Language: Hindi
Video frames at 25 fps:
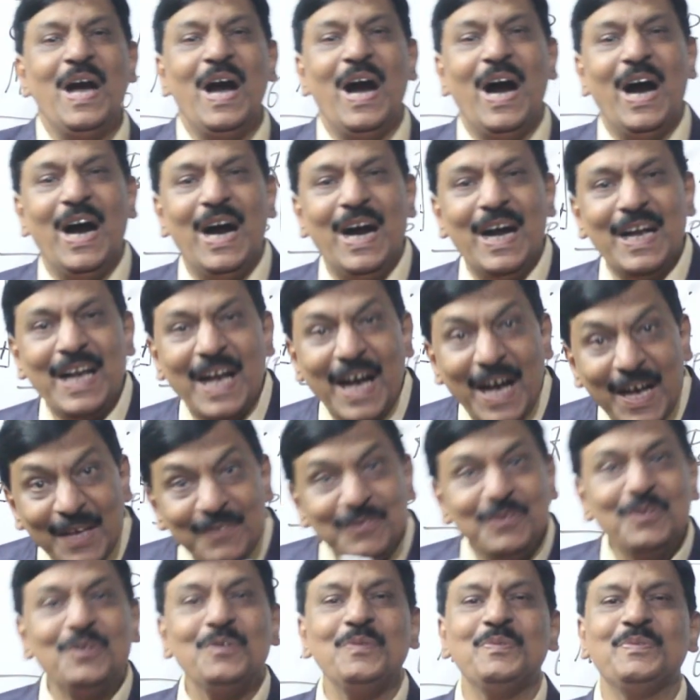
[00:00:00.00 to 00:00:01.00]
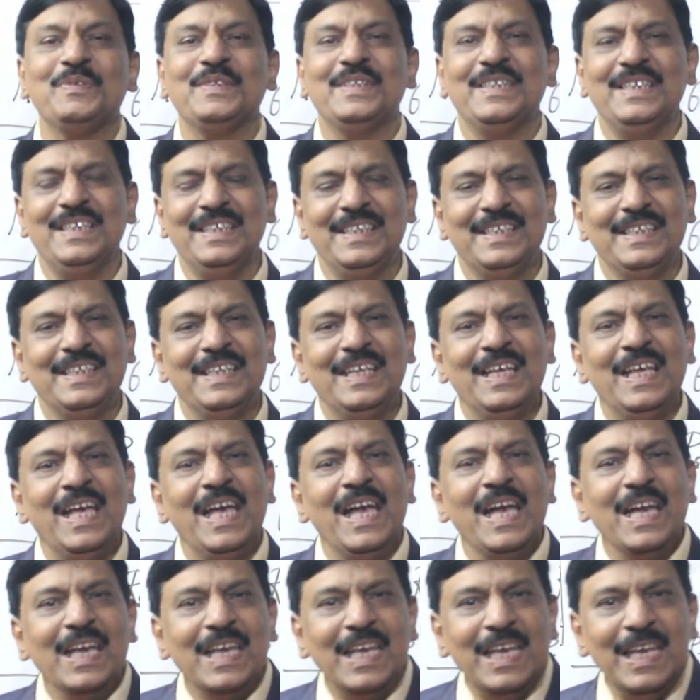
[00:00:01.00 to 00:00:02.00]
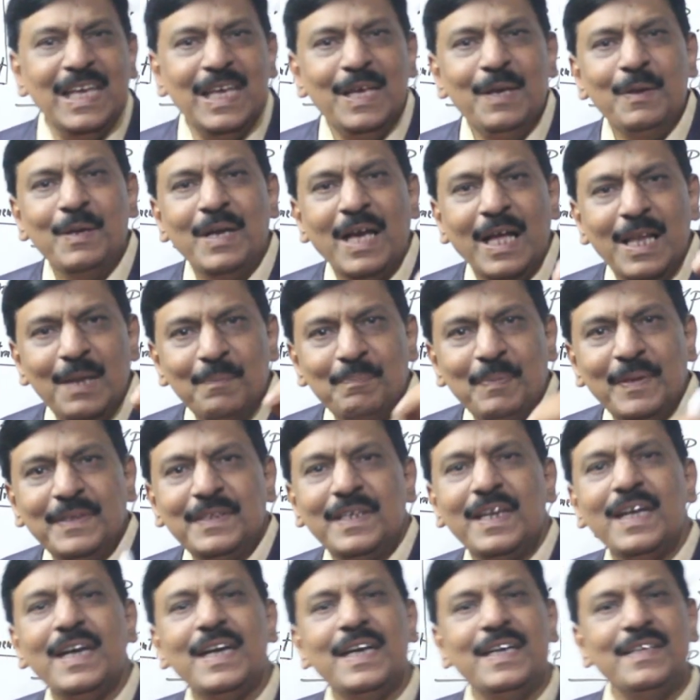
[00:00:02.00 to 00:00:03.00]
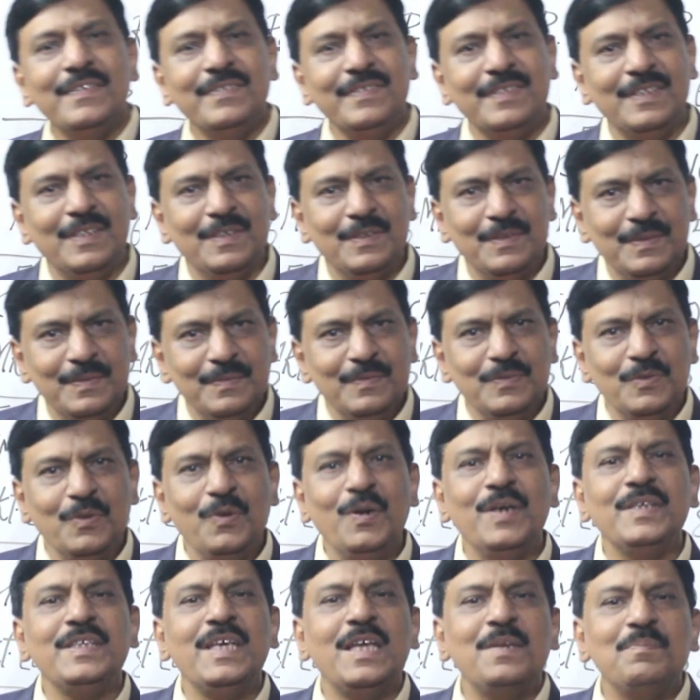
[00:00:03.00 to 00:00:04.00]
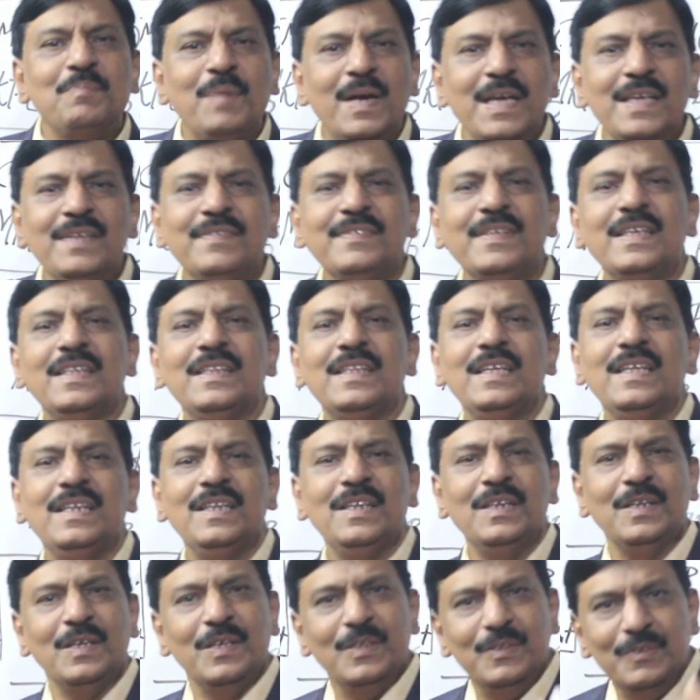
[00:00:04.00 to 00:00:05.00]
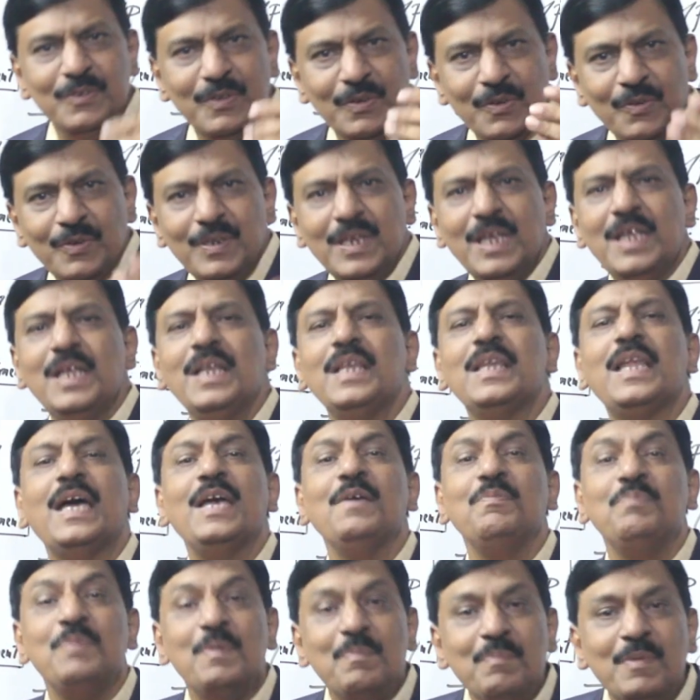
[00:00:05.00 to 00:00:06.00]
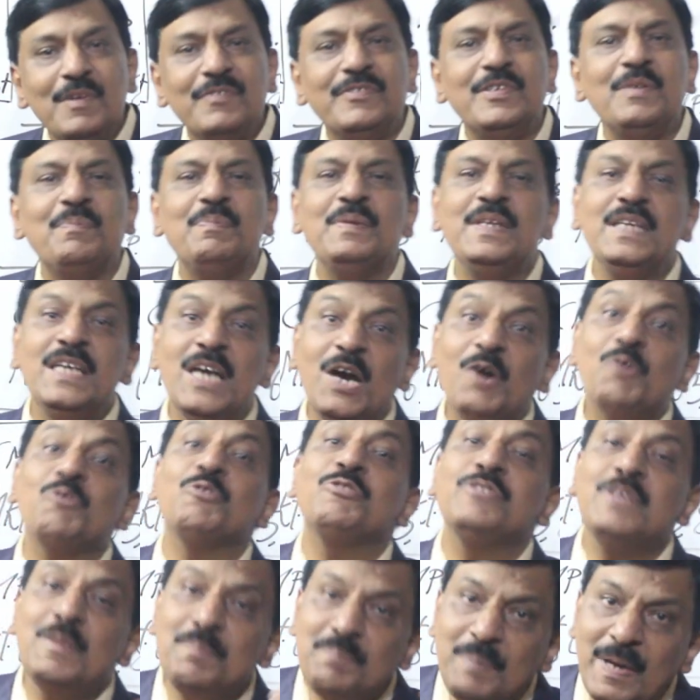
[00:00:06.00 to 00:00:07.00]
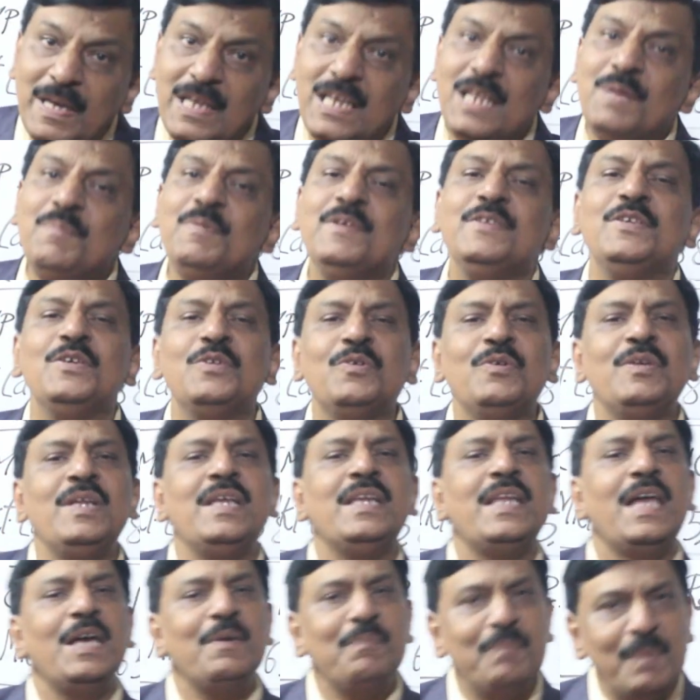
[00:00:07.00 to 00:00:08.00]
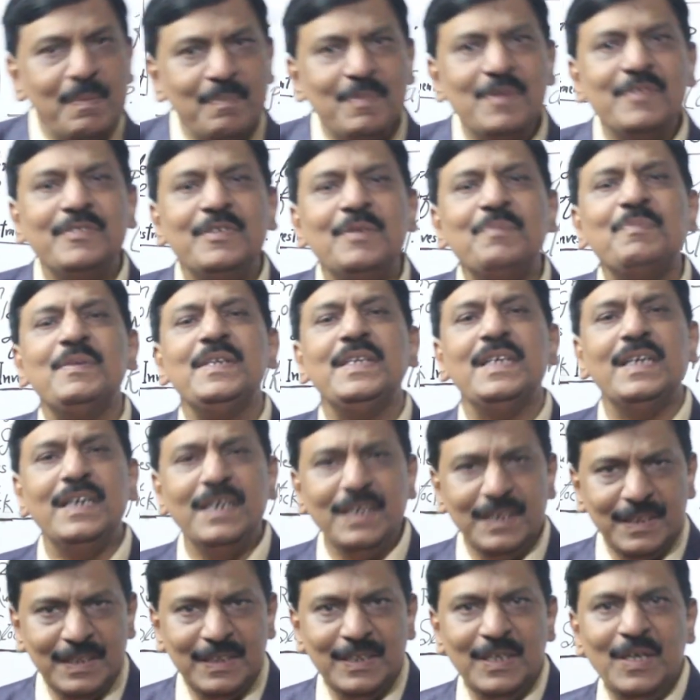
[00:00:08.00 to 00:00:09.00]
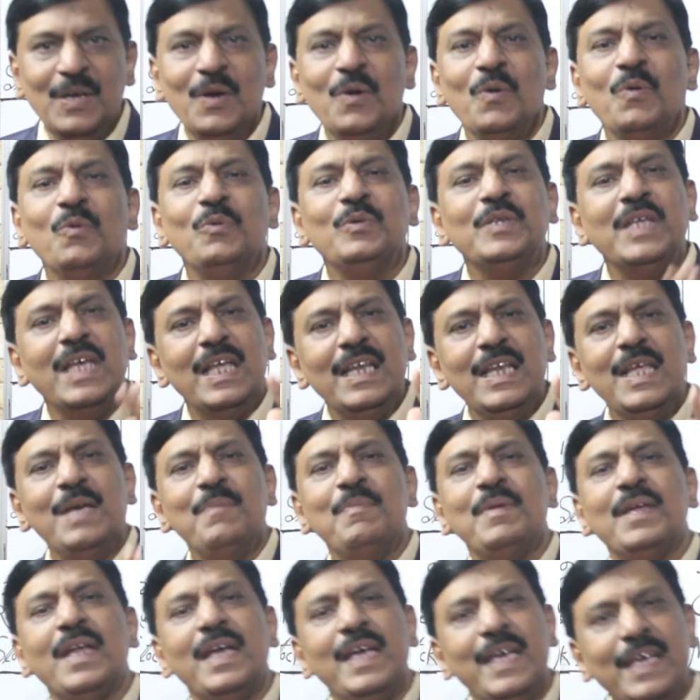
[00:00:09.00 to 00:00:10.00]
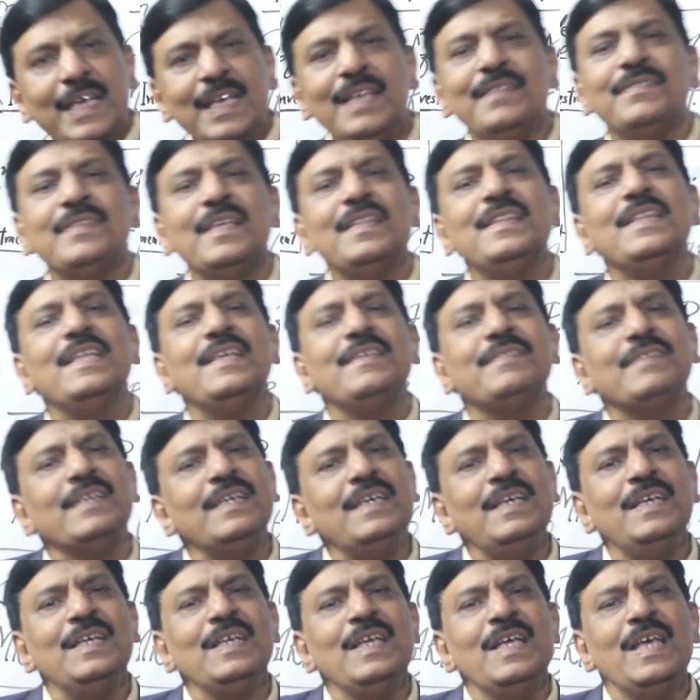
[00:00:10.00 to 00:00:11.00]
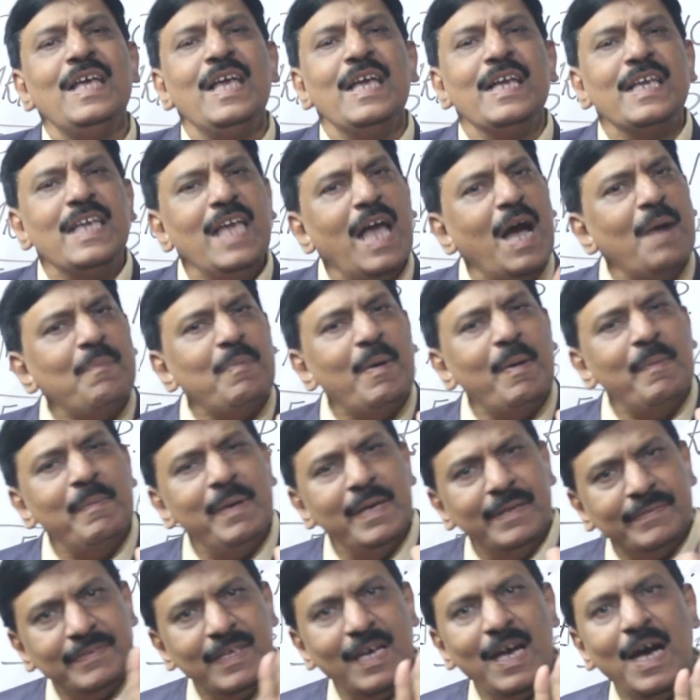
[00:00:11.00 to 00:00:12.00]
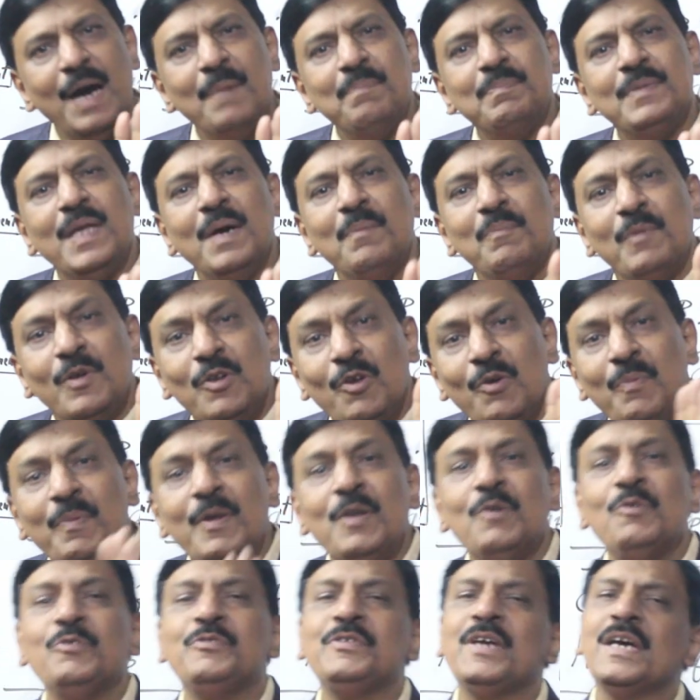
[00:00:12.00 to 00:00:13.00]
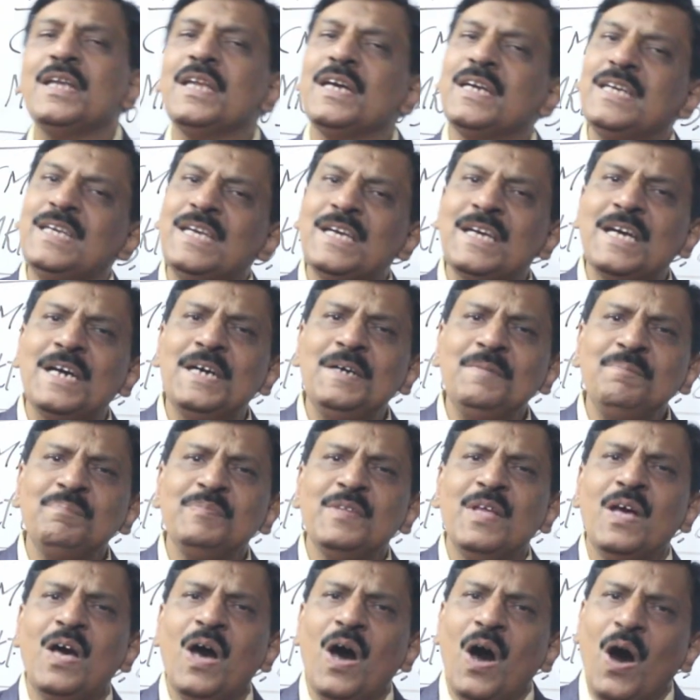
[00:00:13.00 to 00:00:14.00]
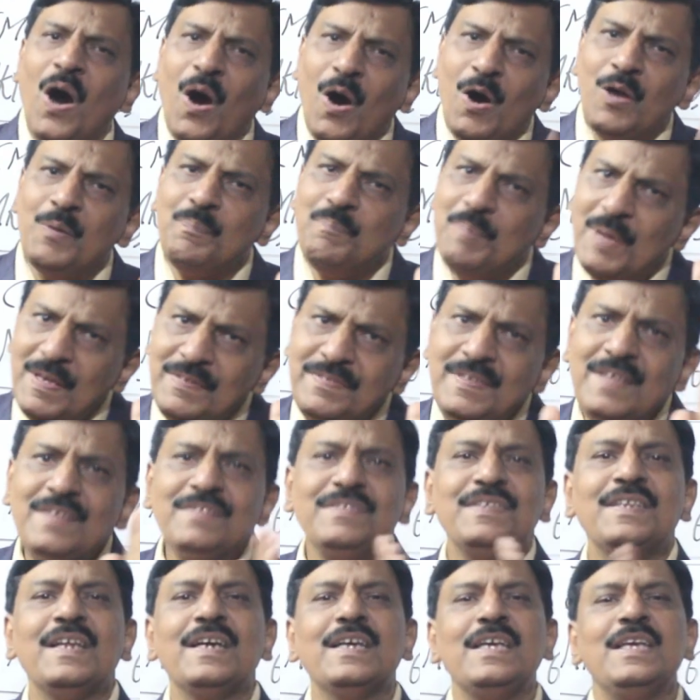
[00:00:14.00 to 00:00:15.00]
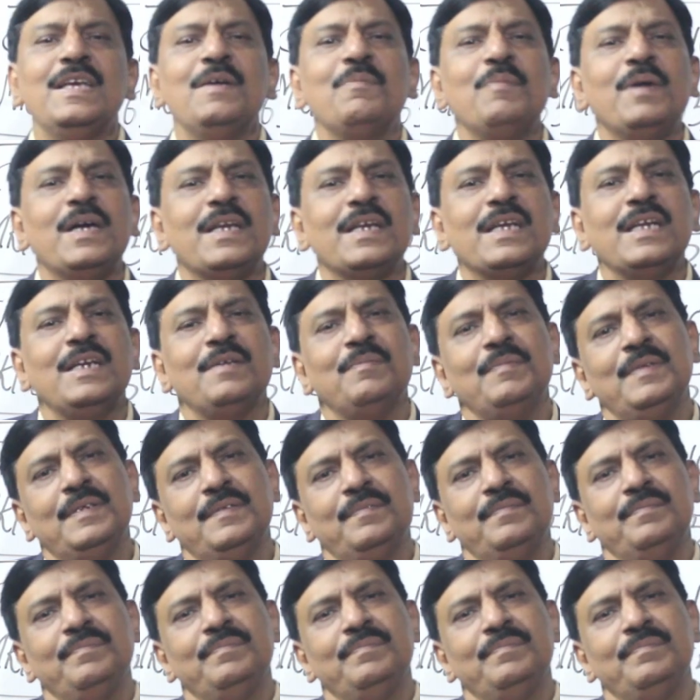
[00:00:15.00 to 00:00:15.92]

ख़ास रूप से कि कल 15 अगस्त 2022 के दिन जिन्होंने लाइफ मेंबरशिप लिया और उससे पहले भी जिन्होंने लाइफ मेंबरशिप लिया उनके लिए मेरा एक ही संदेश है कि आप हमेशा अपना मनोबल ऊंचा रखिएगा और पेशेंस रखिए मार्केट में